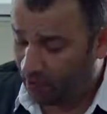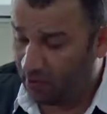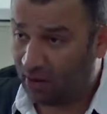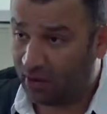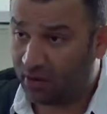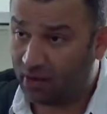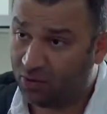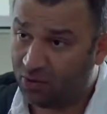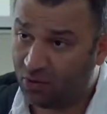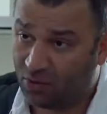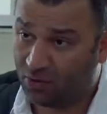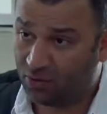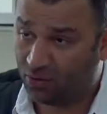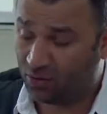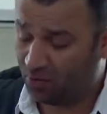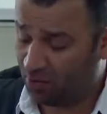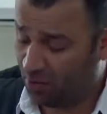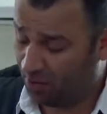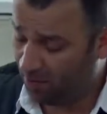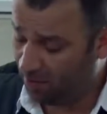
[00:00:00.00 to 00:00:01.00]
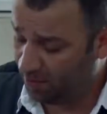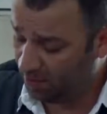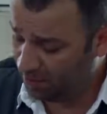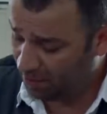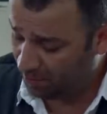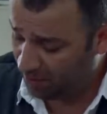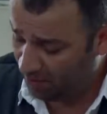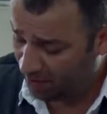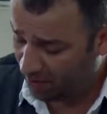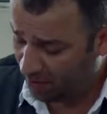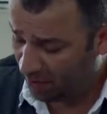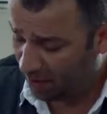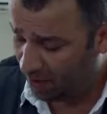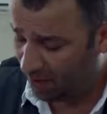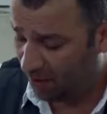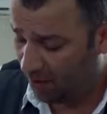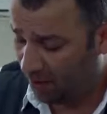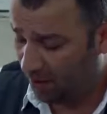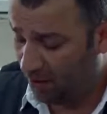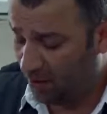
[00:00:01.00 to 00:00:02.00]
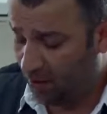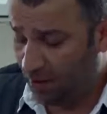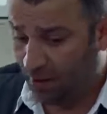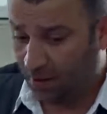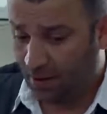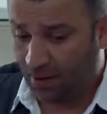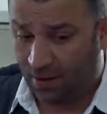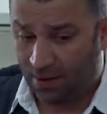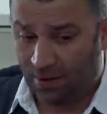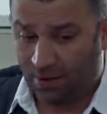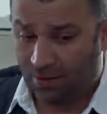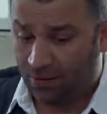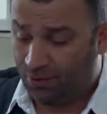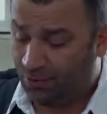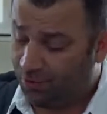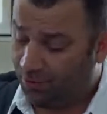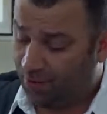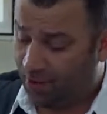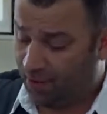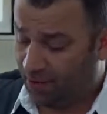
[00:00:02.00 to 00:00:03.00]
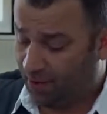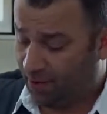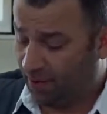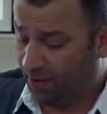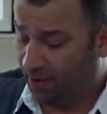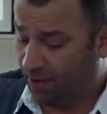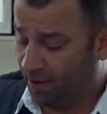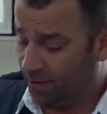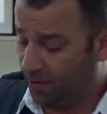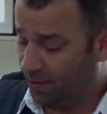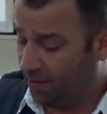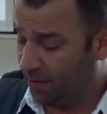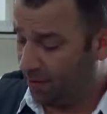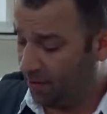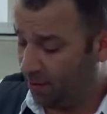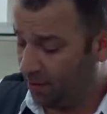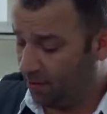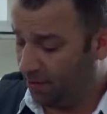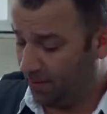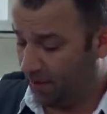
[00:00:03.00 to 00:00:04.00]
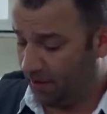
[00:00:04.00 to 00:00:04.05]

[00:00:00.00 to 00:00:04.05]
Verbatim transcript: Nakit yok üstümde de. Şu maaş kesintisi de yordu